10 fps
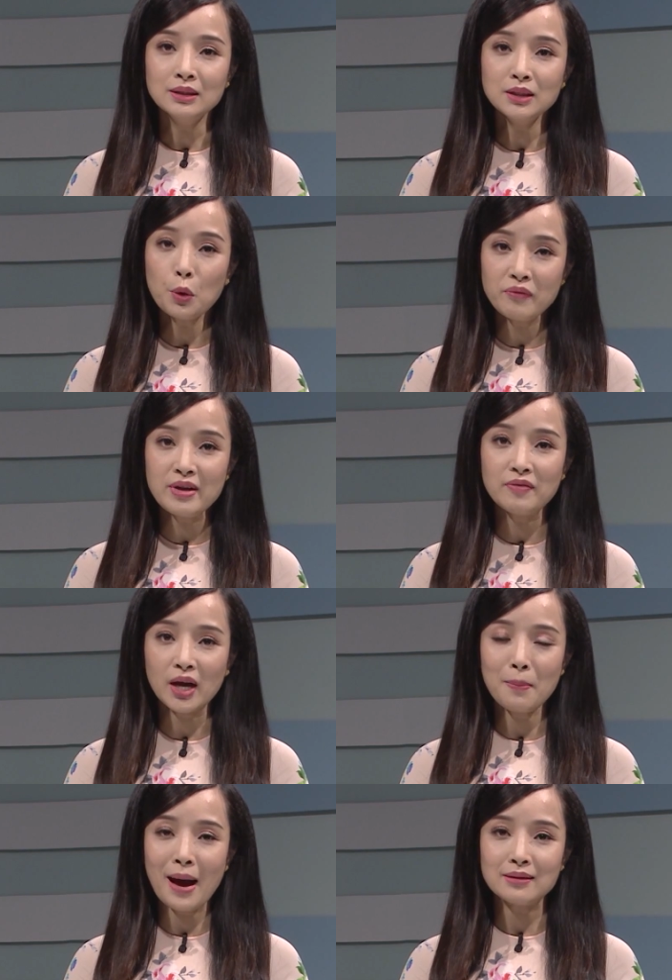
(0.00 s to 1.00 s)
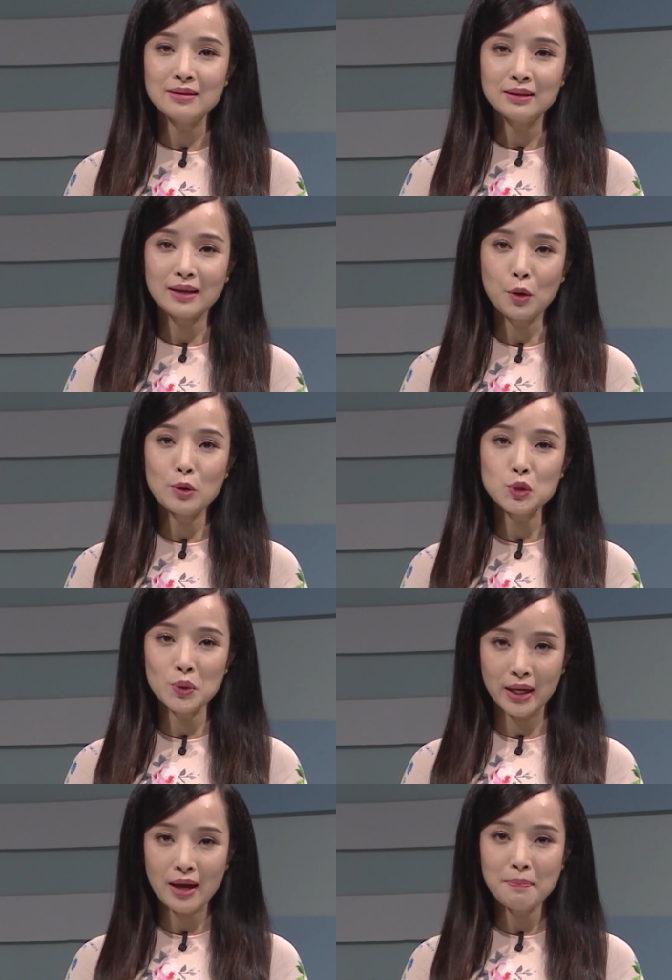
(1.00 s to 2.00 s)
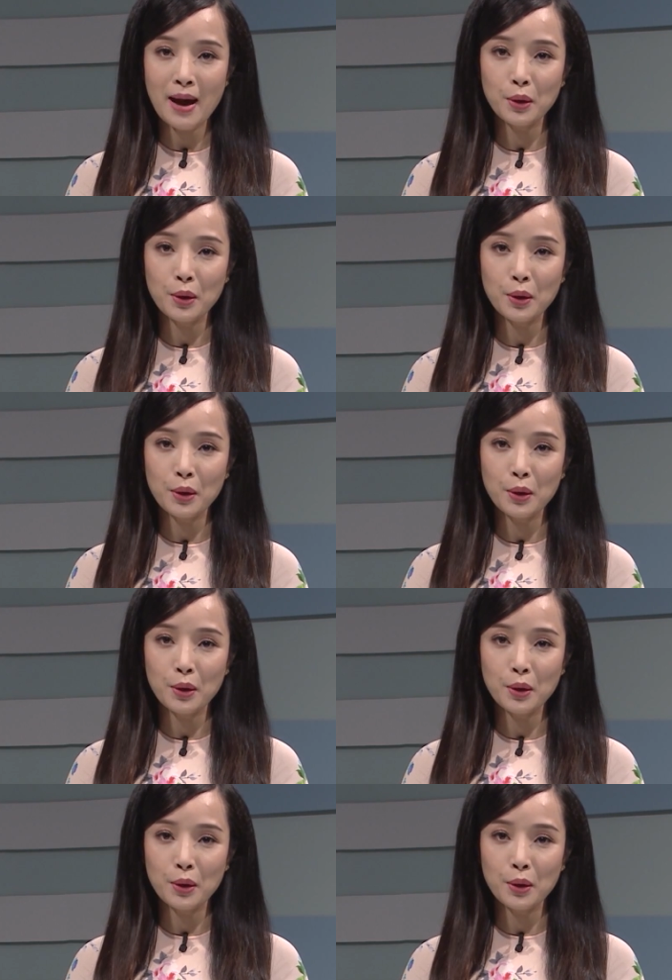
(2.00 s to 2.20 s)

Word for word: Thưa quý vị và các bạn, tại khu du lịch Cát Bà,